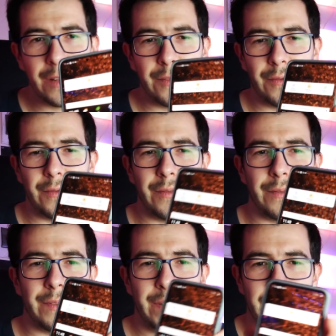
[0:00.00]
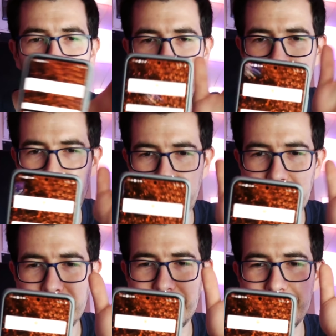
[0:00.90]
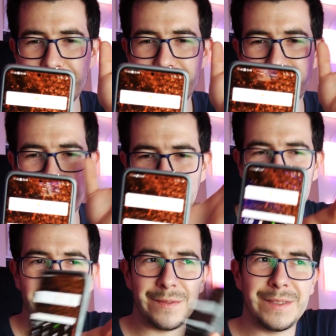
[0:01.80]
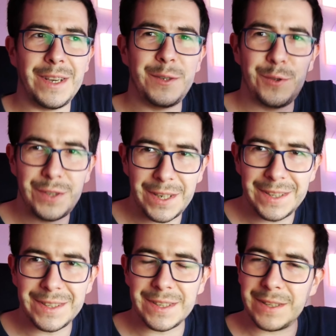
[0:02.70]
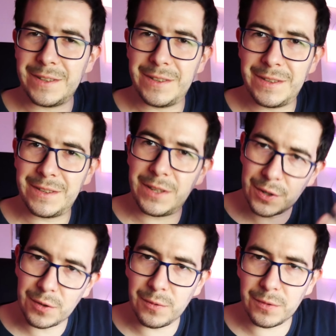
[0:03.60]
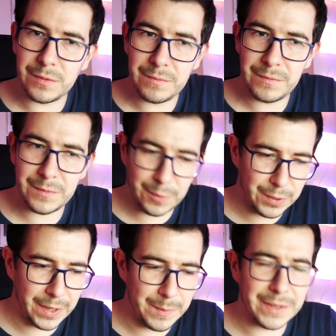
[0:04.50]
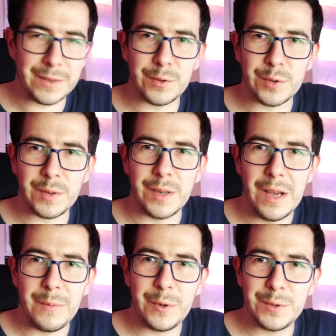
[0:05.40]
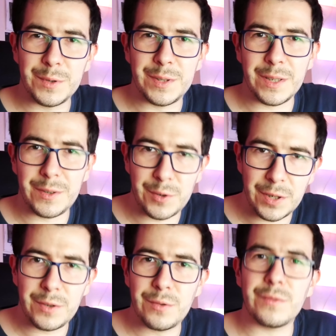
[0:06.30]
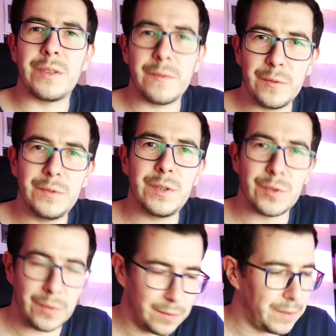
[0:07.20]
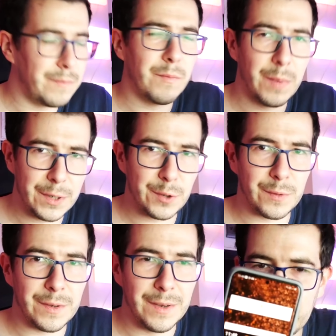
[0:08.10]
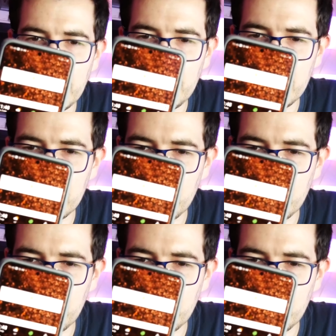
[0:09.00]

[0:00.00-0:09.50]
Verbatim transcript: но даже сейчас э, он ощущается тяжело. Хоть я и месяц уже пользуюсь, ты ощущаешь, что телефон тяжелый, большой. Второе,